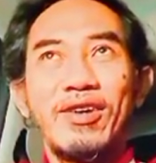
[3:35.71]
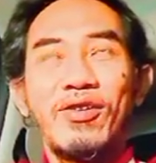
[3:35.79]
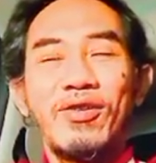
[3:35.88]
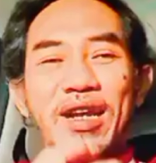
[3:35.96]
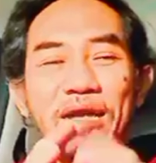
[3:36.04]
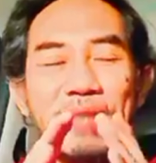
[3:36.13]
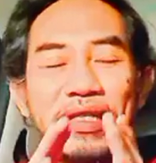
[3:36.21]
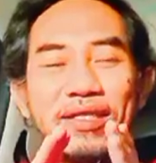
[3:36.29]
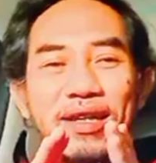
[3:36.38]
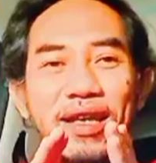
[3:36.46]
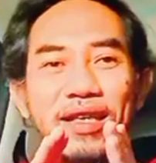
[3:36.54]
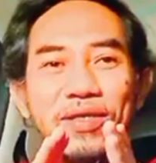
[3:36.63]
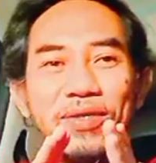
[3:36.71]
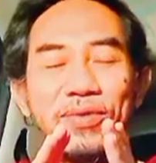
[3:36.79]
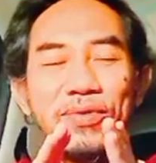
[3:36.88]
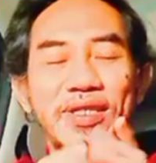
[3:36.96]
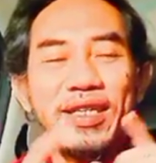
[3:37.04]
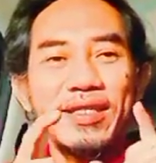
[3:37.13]
Orang matre
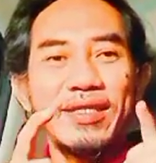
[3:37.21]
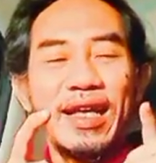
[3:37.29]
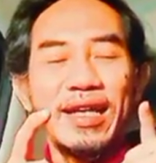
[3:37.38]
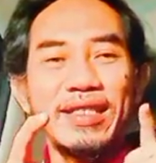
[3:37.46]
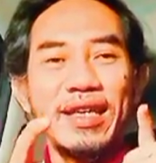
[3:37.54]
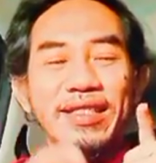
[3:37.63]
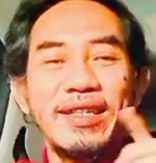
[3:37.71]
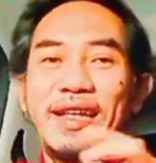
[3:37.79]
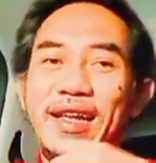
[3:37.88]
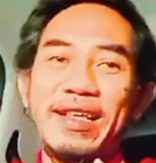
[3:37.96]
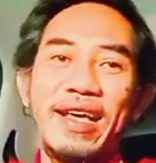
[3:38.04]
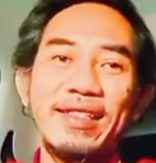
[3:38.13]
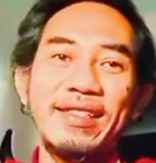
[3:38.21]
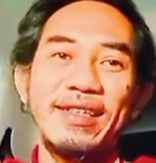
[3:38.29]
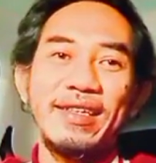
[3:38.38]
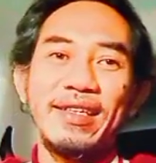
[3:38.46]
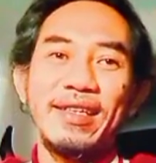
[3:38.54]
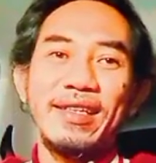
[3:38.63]
itu cintanya tidak di
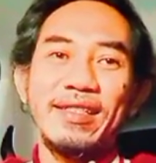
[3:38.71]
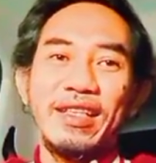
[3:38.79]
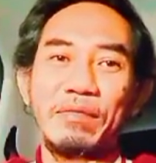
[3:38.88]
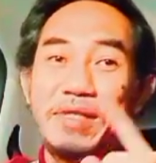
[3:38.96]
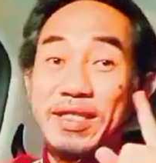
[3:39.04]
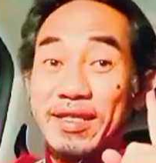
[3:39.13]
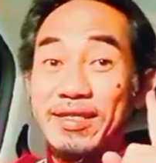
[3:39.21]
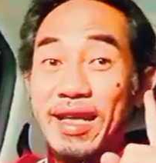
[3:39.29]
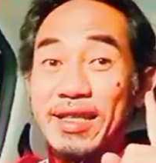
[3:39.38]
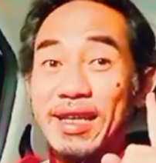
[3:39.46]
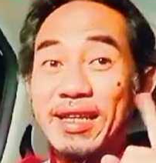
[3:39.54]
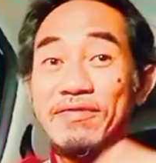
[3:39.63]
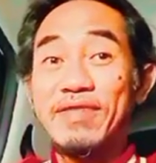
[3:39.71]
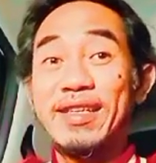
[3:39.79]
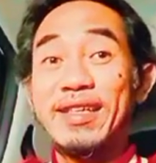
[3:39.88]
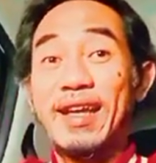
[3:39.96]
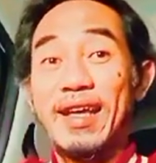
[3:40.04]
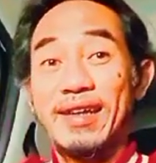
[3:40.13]
hati, tapi cintanya di
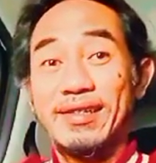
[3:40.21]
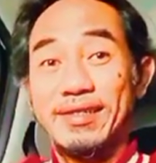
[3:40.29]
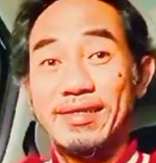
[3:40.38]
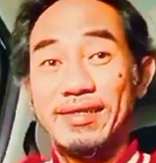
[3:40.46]
pikiran.